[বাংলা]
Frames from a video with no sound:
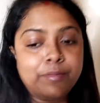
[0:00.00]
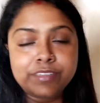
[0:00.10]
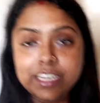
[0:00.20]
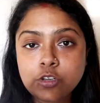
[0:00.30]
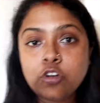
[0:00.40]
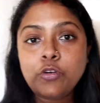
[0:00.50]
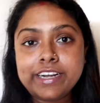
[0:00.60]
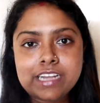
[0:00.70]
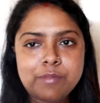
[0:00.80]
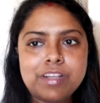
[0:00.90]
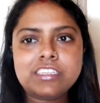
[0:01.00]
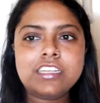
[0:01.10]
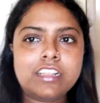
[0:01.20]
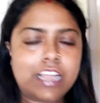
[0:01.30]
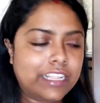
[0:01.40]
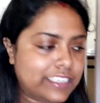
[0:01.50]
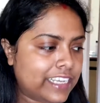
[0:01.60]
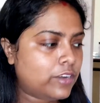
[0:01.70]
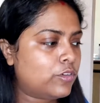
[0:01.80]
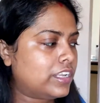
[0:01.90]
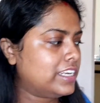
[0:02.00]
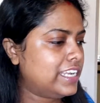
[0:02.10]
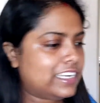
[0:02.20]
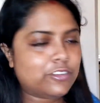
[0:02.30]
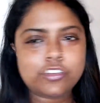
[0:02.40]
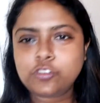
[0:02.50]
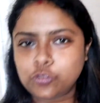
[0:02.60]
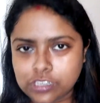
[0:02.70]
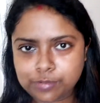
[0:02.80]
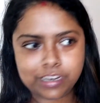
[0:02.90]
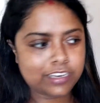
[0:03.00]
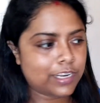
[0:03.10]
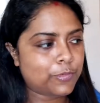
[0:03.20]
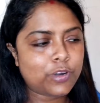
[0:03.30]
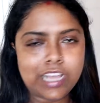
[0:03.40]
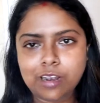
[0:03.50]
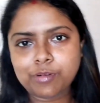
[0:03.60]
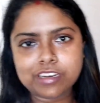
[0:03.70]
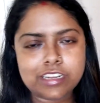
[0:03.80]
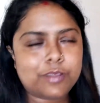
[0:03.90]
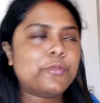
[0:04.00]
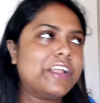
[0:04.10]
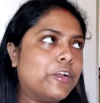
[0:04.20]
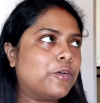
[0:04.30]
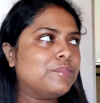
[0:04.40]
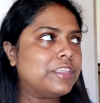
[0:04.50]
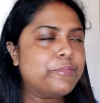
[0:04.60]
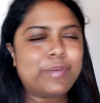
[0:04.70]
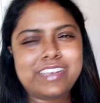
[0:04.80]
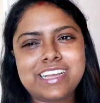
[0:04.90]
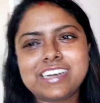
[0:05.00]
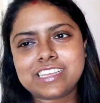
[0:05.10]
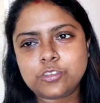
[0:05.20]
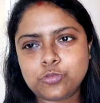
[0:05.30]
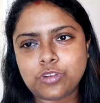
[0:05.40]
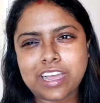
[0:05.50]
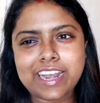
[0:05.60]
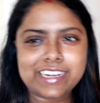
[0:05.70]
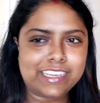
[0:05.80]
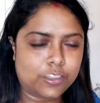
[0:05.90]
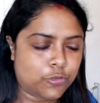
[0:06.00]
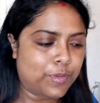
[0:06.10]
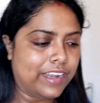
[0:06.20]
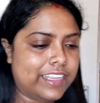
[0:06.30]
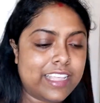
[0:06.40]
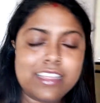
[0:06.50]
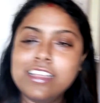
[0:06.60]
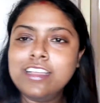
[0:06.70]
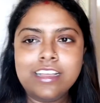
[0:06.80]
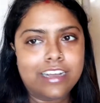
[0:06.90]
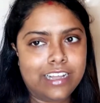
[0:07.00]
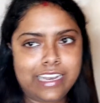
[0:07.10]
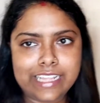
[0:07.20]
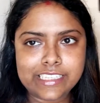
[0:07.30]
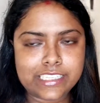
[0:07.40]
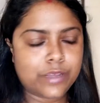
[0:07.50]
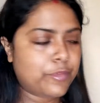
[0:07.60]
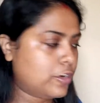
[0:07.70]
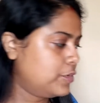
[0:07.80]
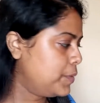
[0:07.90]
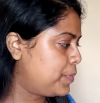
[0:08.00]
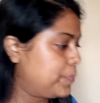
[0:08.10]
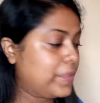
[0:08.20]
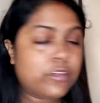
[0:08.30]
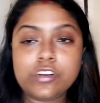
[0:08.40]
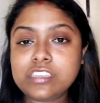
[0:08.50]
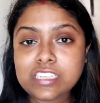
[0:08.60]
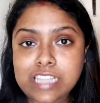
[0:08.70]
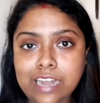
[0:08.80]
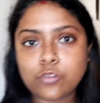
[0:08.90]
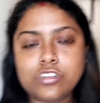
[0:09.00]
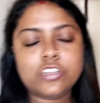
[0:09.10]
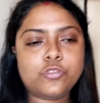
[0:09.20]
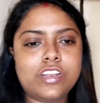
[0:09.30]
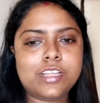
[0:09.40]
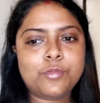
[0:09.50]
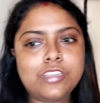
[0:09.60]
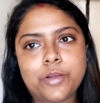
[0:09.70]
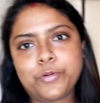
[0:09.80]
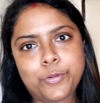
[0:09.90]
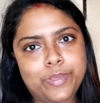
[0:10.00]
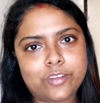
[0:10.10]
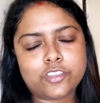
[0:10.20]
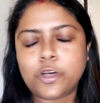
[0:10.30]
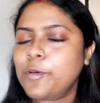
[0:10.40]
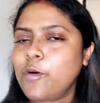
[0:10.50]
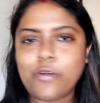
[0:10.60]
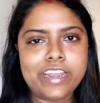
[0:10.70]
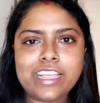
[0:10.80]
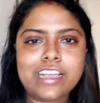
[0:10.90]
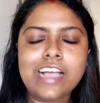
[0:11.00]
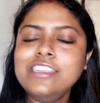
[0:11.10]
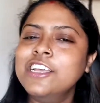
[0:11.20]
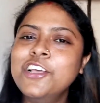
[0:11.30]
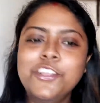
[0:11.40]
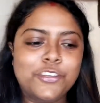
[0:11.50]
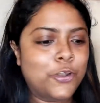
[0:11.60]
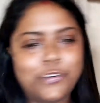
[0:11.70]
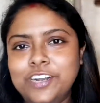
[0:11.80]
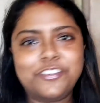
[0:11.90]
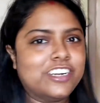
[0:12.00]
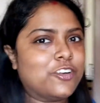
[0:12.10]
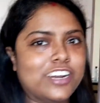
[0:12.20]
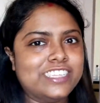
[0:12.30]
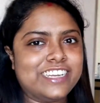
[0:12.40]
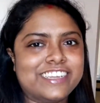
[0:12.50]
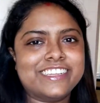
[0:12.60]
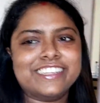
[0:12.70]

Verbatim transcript: ভাবছি একটু লইকা মাছ আছে ওটারই একটা ওই ঝুড়ি বানিয়ে নেবো ডাল বানিয়ে নেবো এরকম সিম্পলি আর কিছু আর একটা কিছু বানিয়ে লাঞ্চটা মোটামুটি প্রিপেয়ার করে দিয়ে স্নান করতে চলে যাব তারপর বেরোতে হবে অনেক কাজ চলো ফাটাফাট করা যাক